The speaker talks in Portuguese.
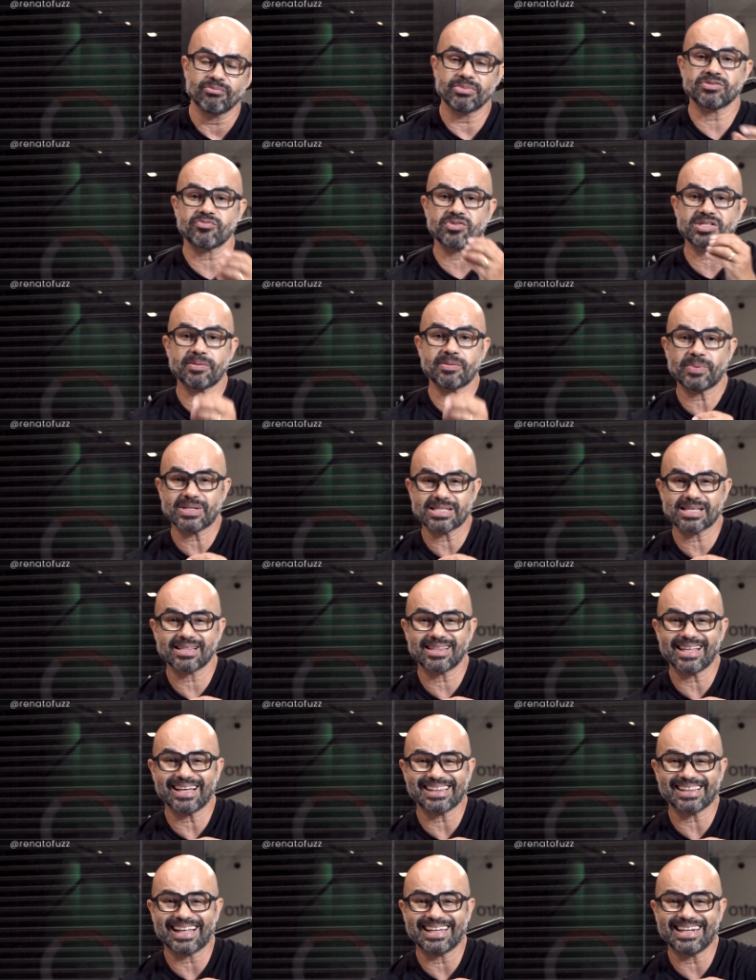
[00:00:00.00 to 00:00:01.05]
mas você precisa
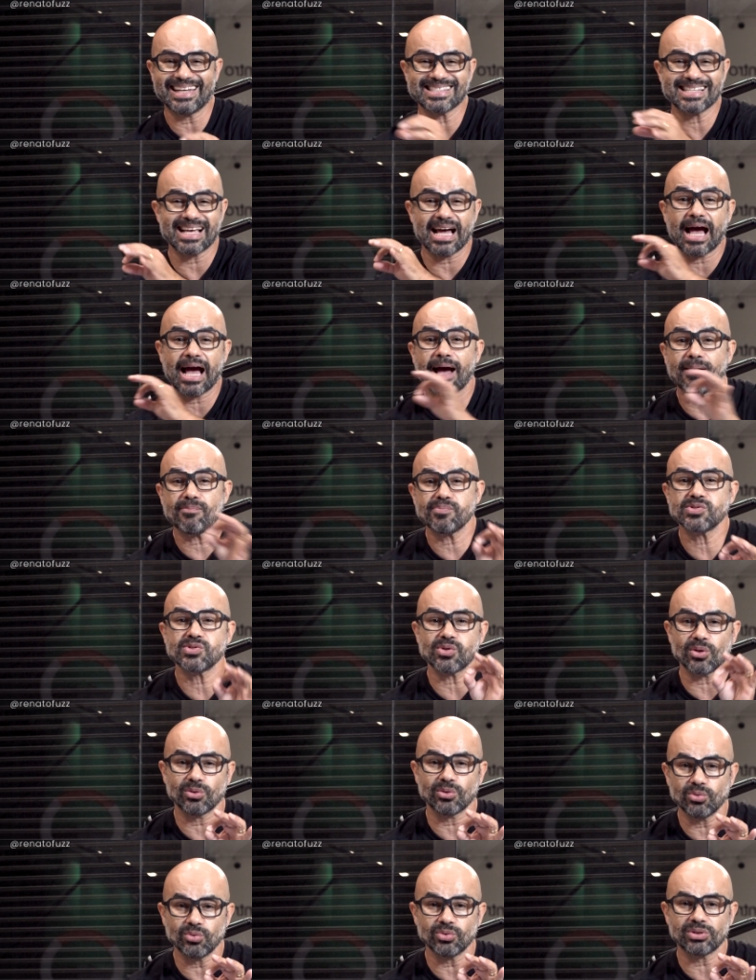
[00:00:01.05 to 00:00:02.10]
ter clareza
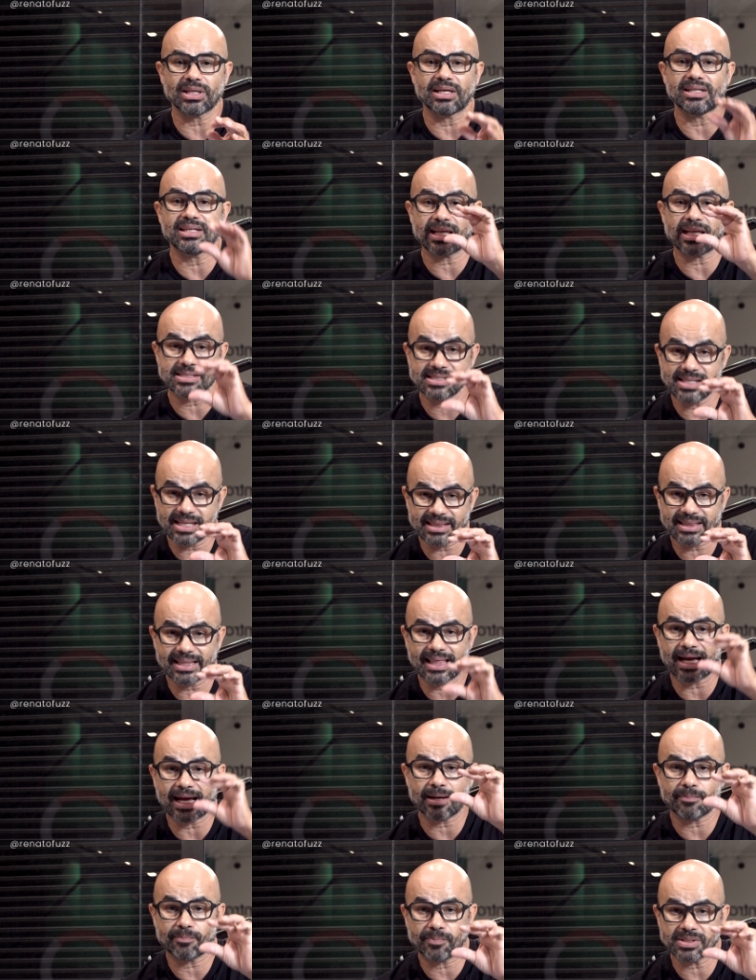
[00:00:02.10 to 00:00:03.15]
absoluta nas
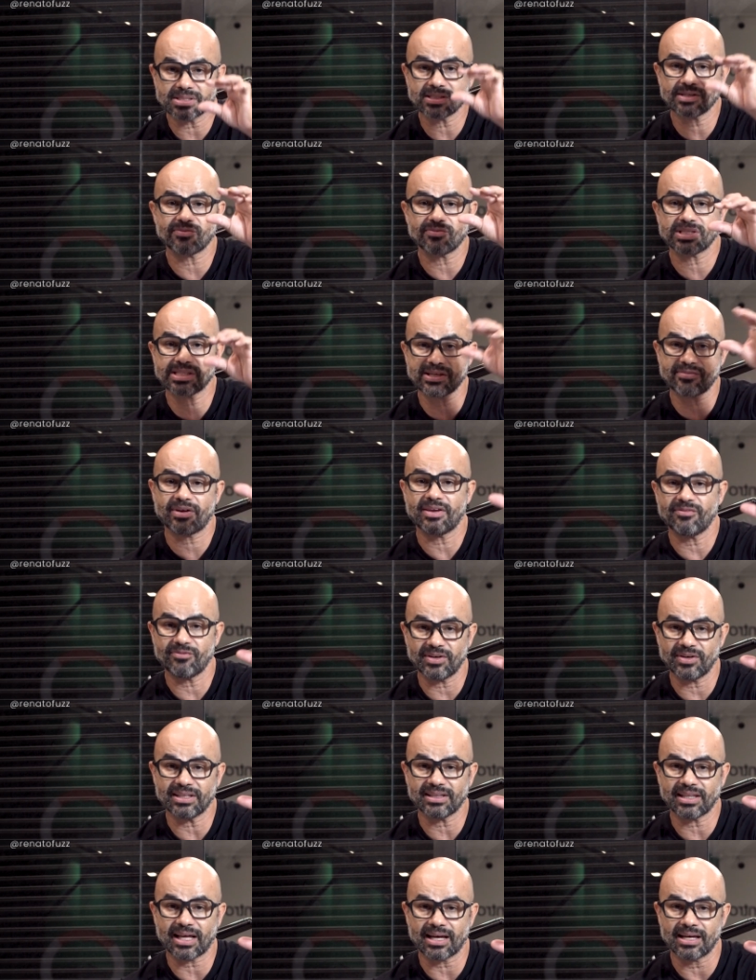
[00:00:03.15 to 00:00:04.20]
etapas que você vai
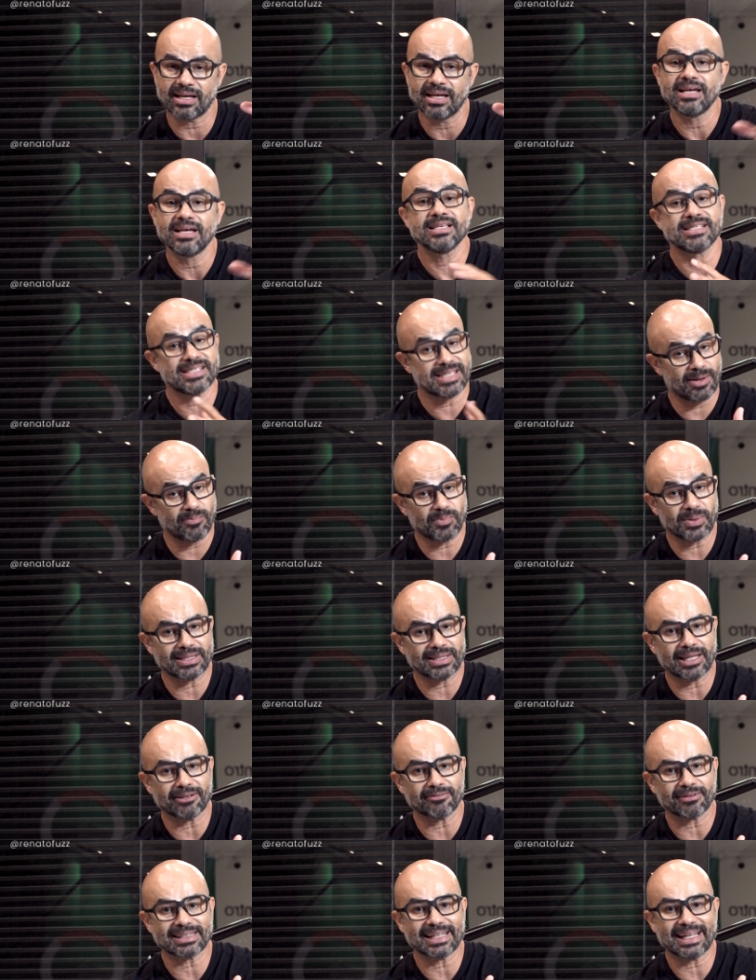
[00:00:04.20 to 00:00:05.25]
enfrentar, sempre
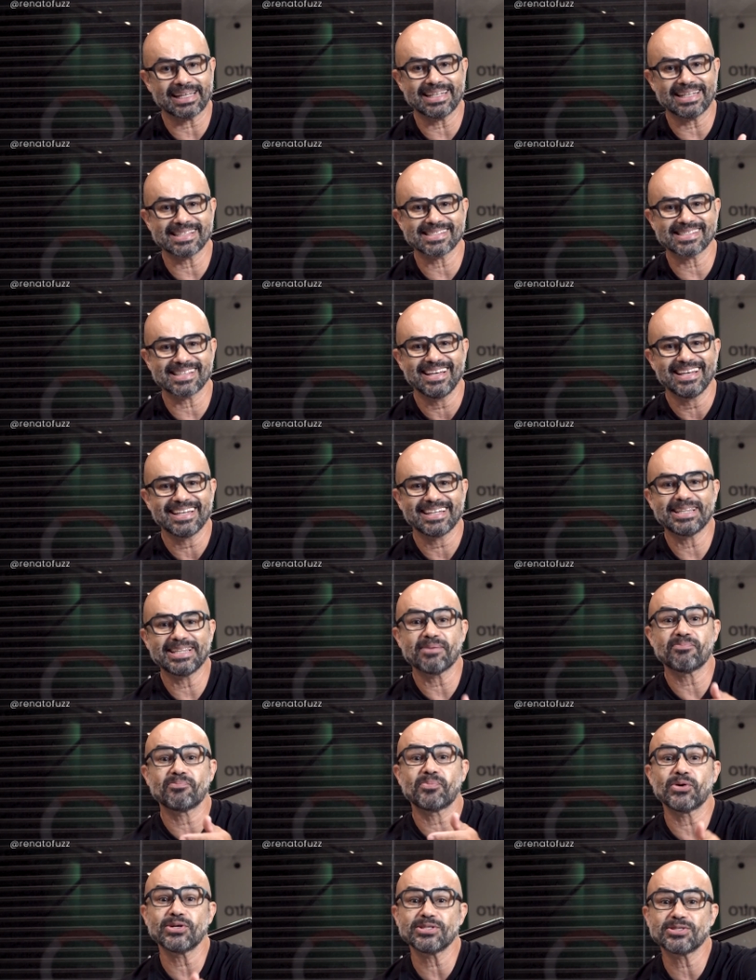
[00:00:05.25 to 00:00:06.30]
tendo a clareza que
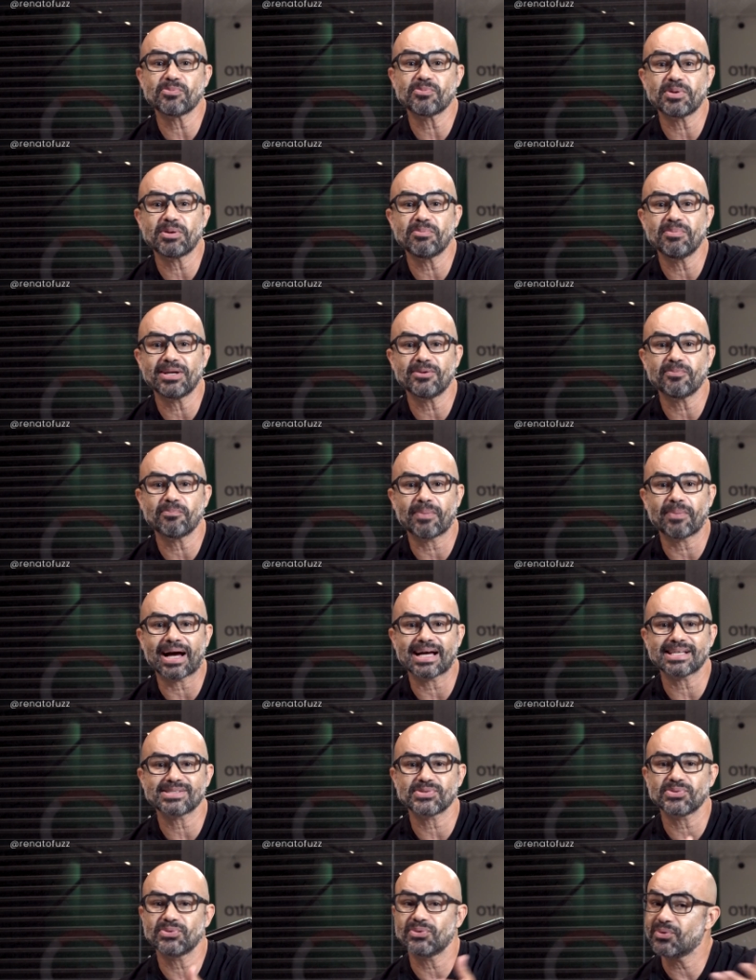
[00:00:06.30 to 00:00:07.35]
depois do primeiro
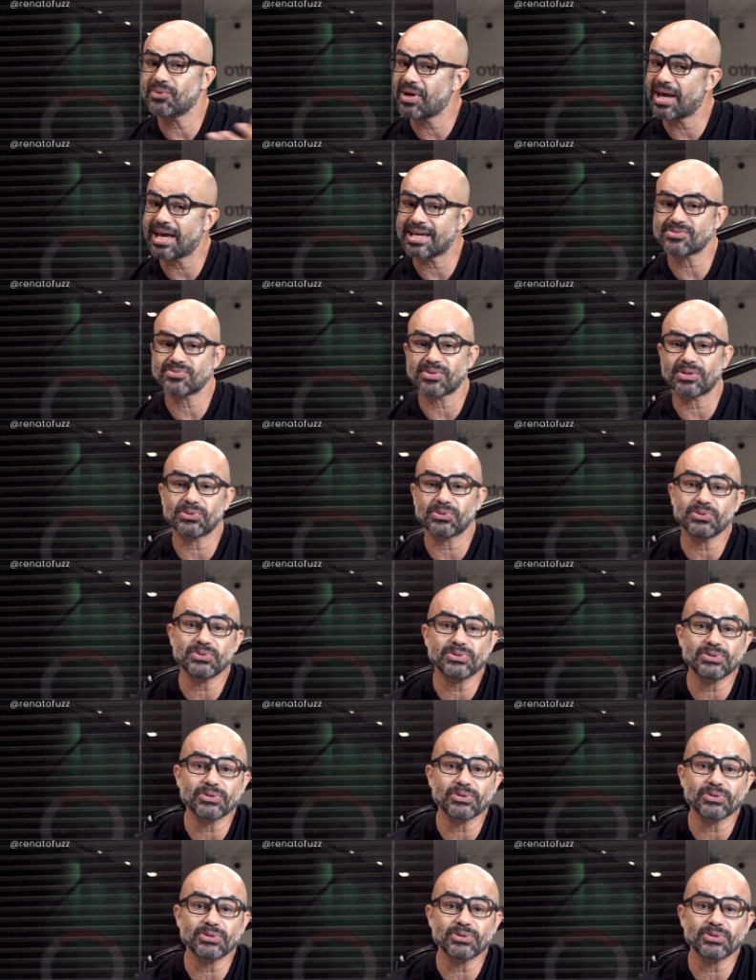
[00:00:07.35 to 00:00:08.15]
passo o resto é tudo